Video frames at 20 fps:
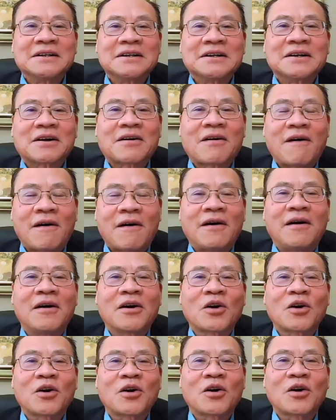có
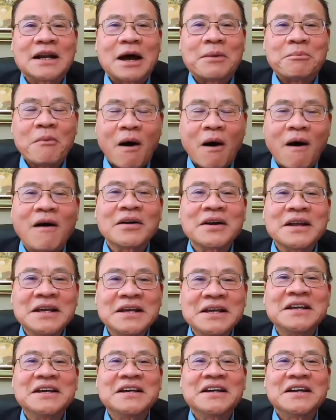coi như là bỏ
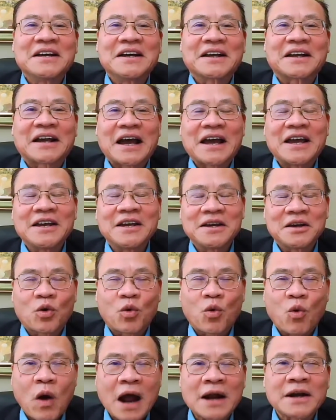đi cái
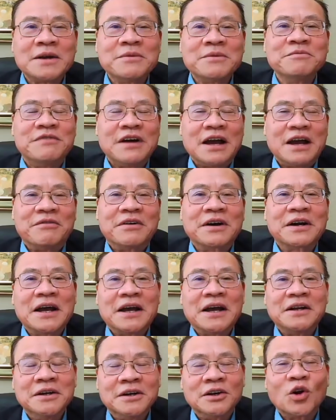quan điểm về vấn
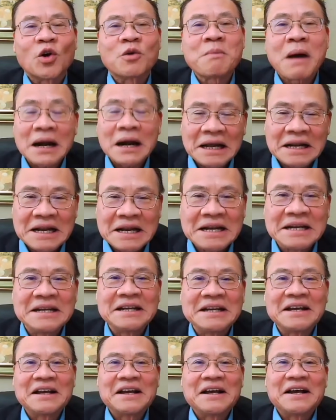đề đường lối Mác Lenin
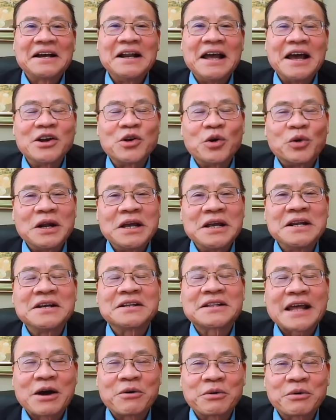để rồi đi
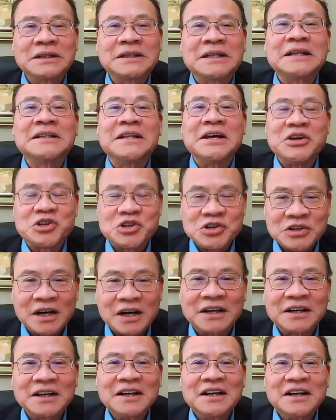theo kinh tế thị
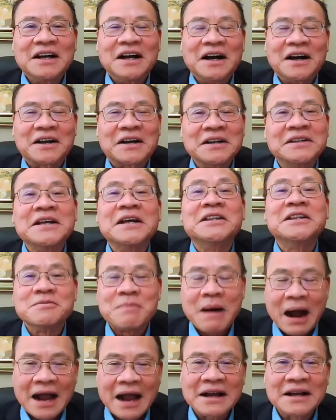trường uh, kinh tế
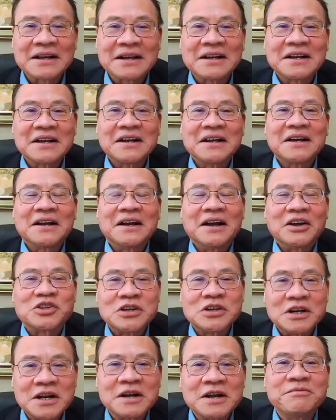tư bản uh,
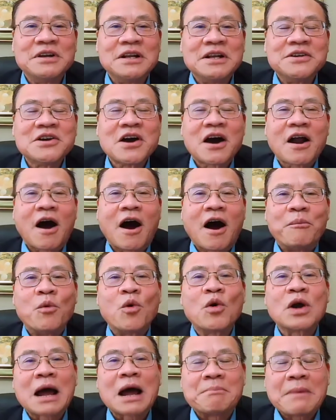cho nên vì lý do họ
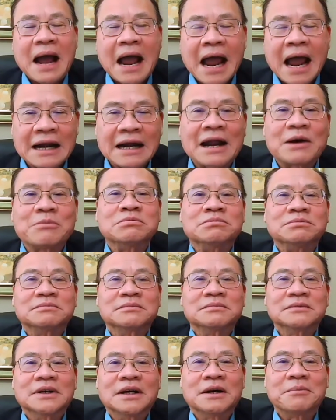muốn làm an lòng
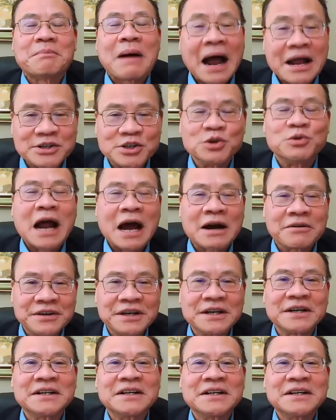uh, à, 3 triệu đảng viên